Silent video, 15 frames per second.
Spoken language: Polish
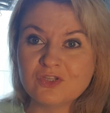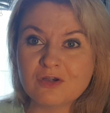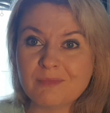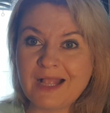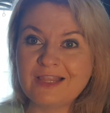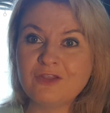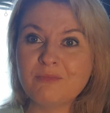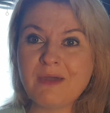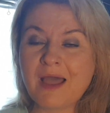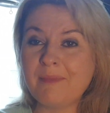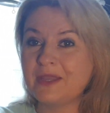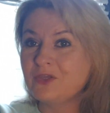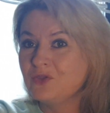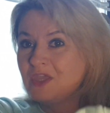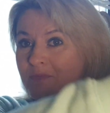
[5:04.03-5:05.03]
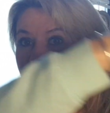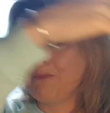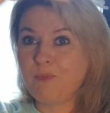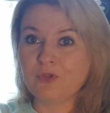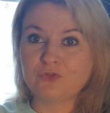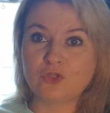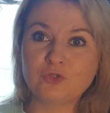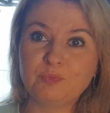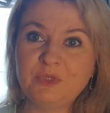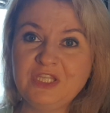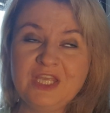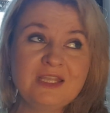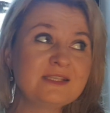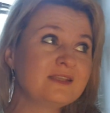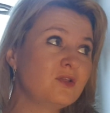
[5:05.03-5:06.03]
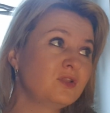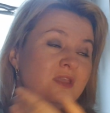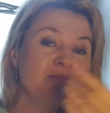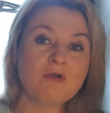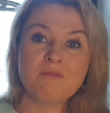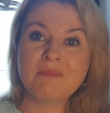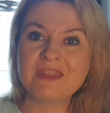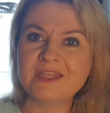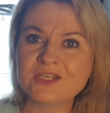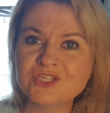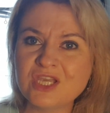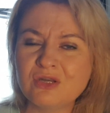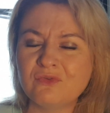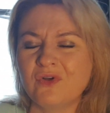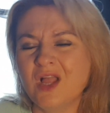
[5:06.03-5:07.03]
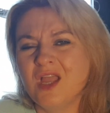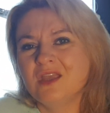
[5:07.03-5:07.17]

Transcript: normalno baba. Ja nie mam podąd pieniędzy, ja nie mam menadżerów.